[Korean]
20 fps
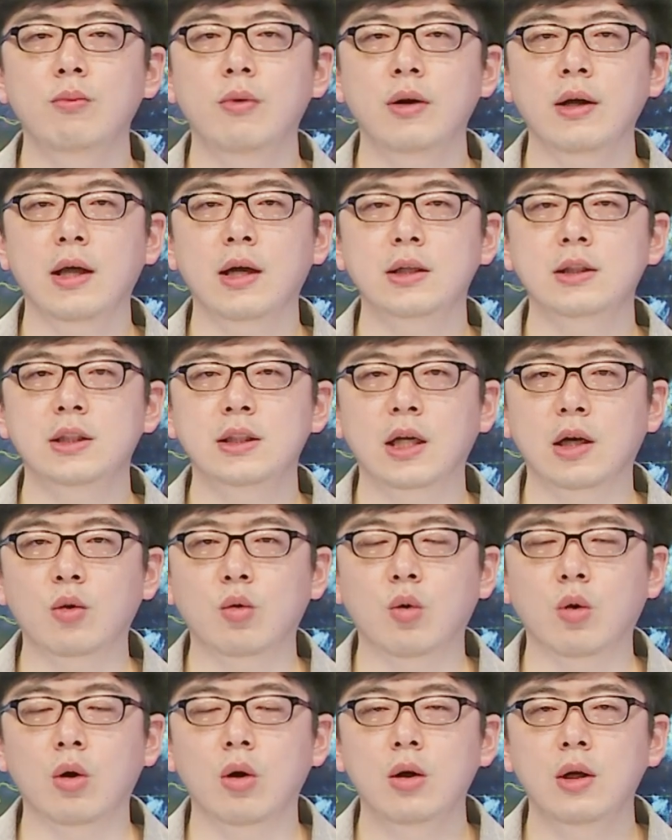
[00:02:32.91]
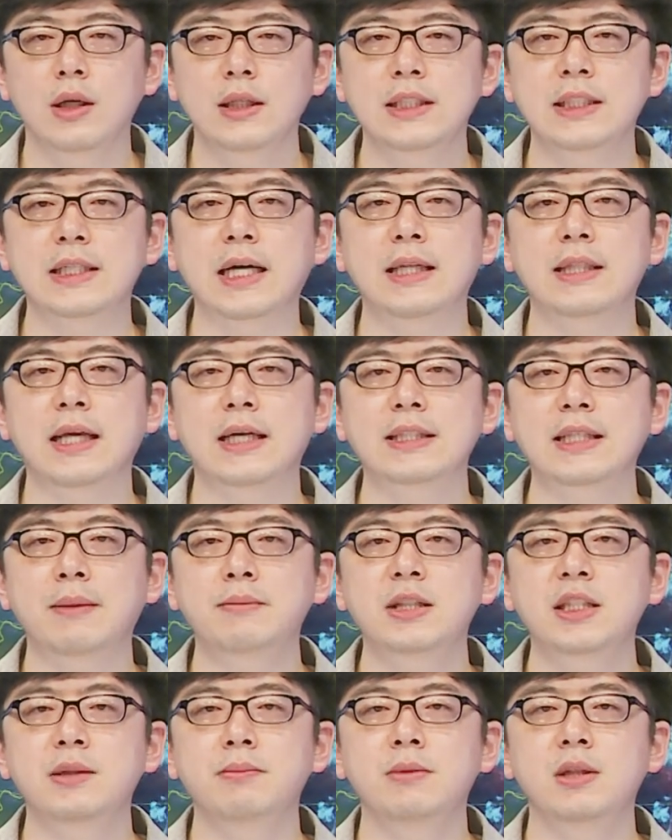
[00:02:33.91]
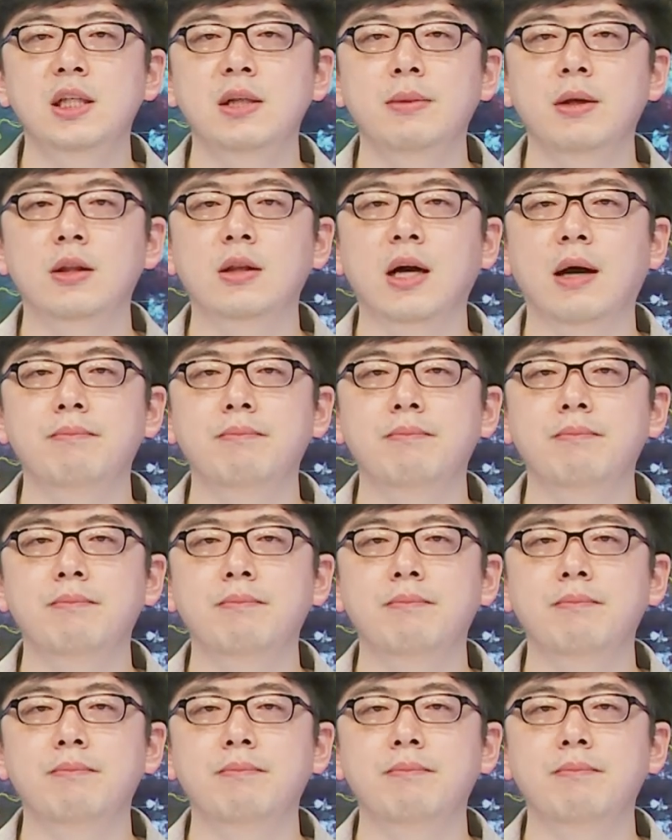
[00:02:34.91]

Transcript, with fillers: 번개가 치겠고 시간당 삼십 밀리미터